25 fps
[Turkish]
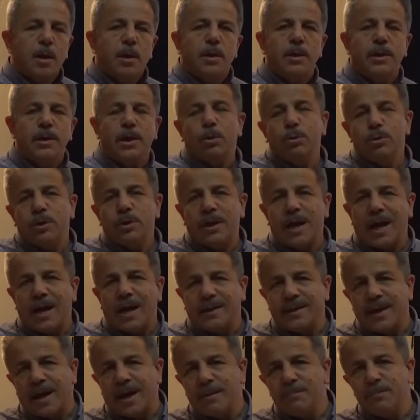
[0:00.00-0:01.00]

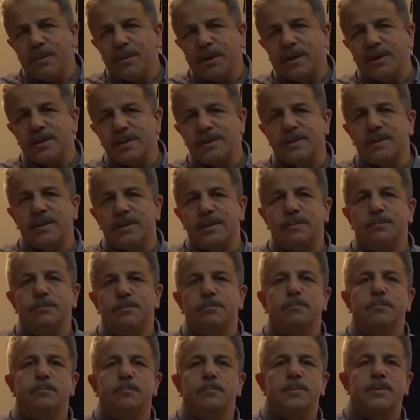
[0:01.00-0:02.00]
Yahudilerden bir
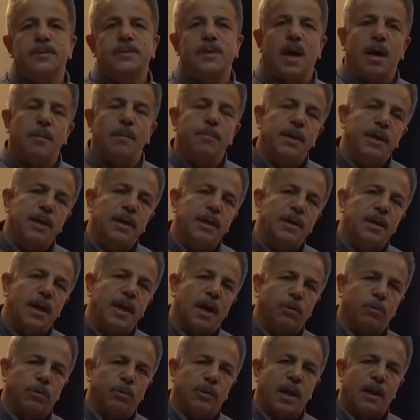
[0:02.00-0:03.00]
kısım,
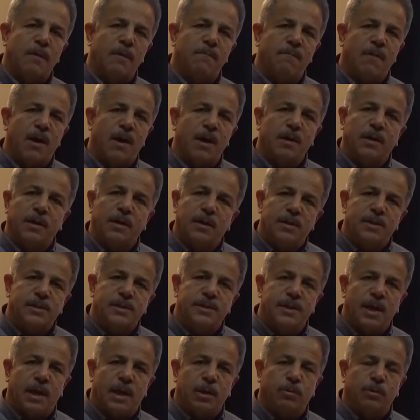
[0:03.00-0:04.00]
Sabi'iler olan var,
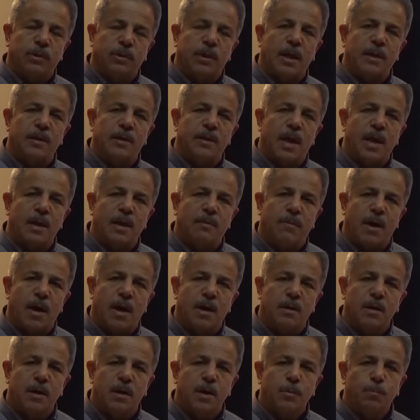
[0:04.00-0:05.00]
Hristiyan olanlar
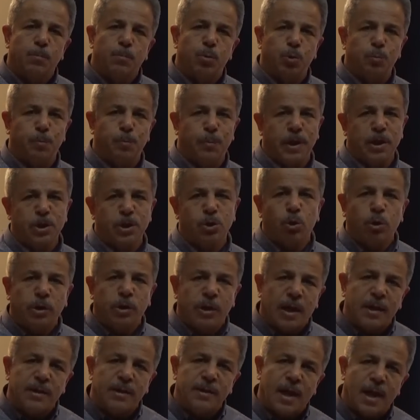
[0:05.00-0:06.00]
var, putperest
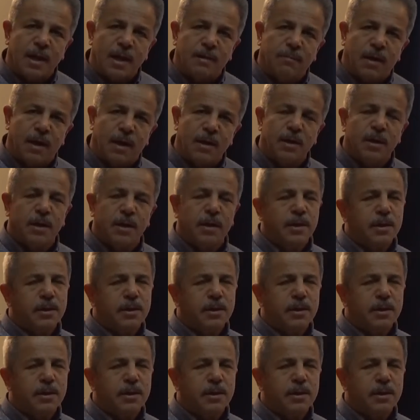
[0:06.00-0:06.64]
olanlar var.